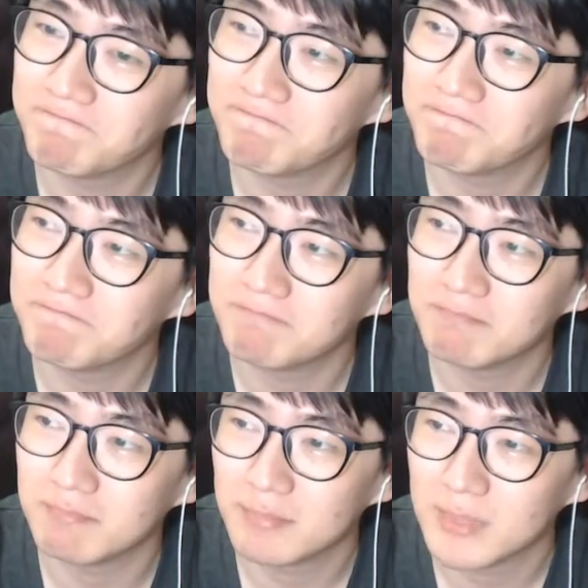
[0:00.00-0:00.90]

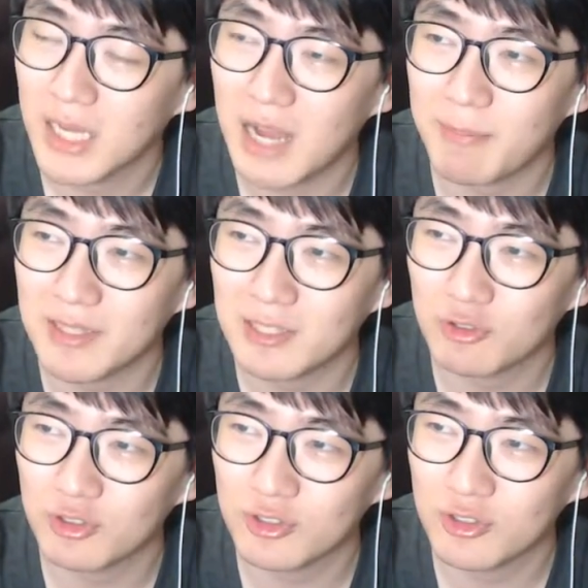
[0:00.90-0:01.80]
음 아마
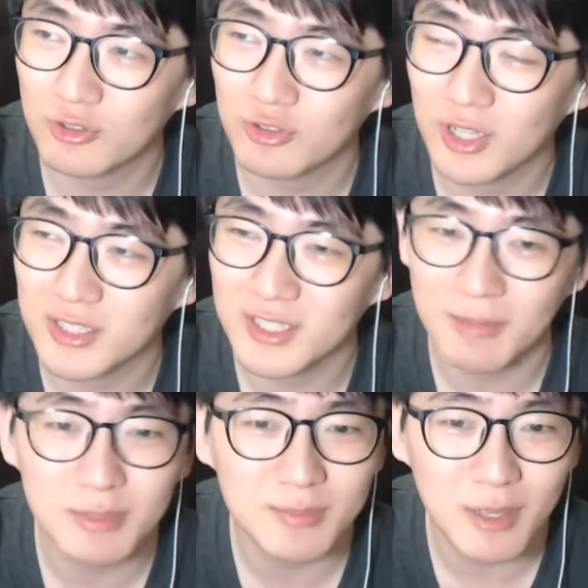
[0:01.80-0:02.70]
이제 추진 선수가 이제
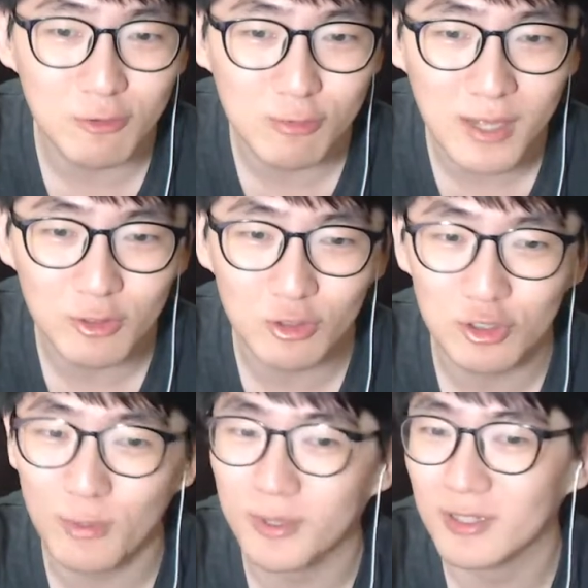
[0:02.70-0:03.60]
30대
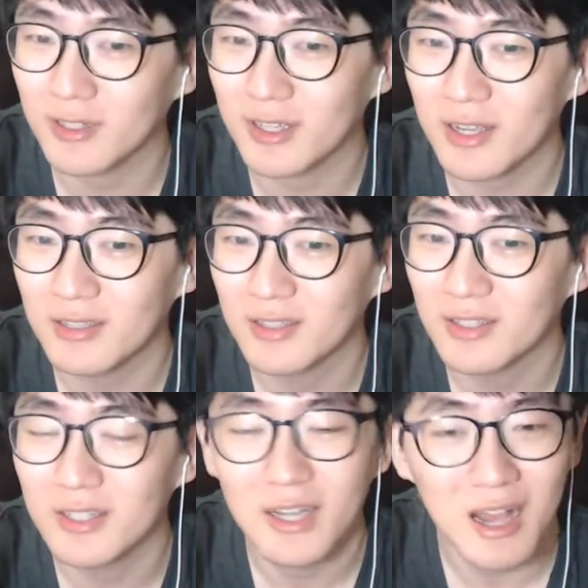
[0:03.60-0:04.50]
후반으로 접어드니까
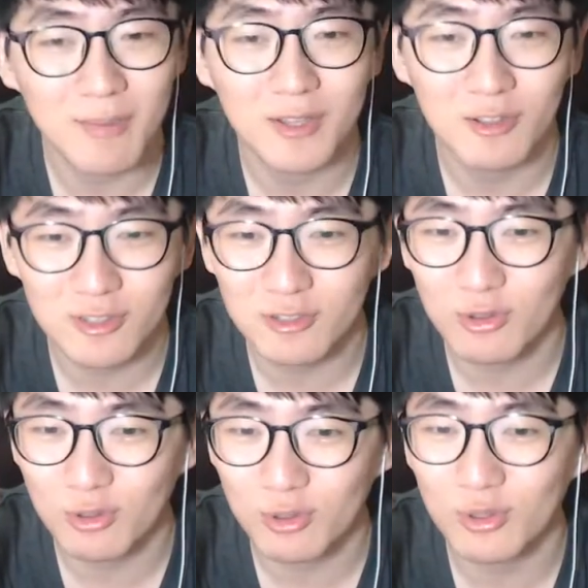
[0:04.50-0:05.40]
아마
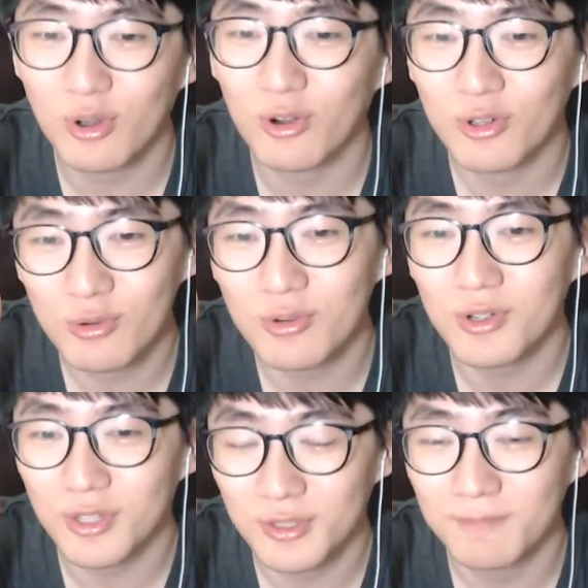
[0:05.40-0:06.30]
현실적으로는 어려울
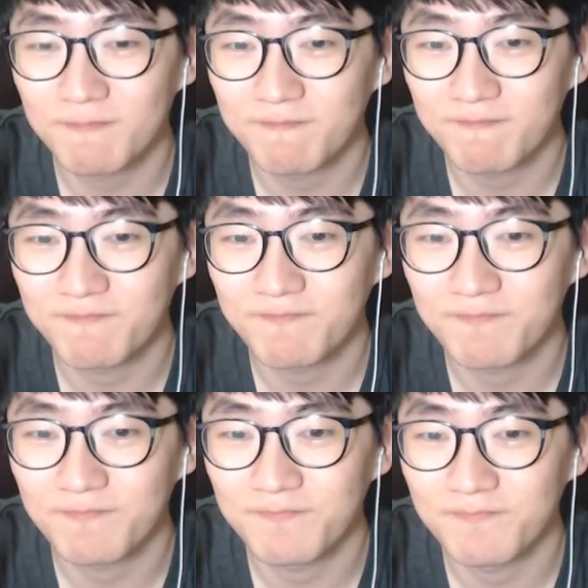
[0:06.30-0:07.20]
거예요.
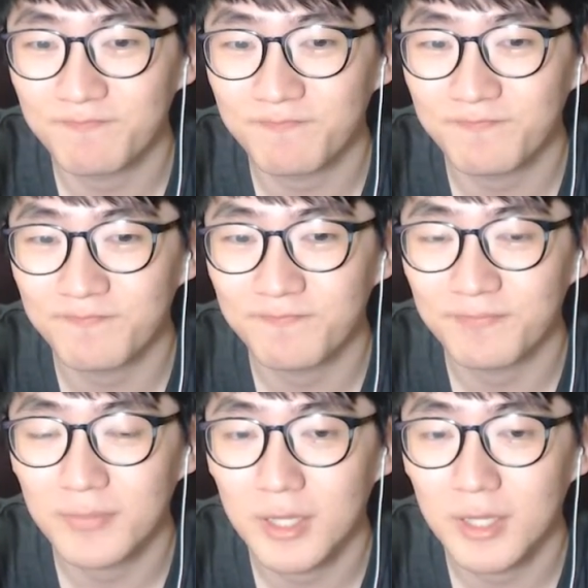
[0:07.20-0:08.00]
음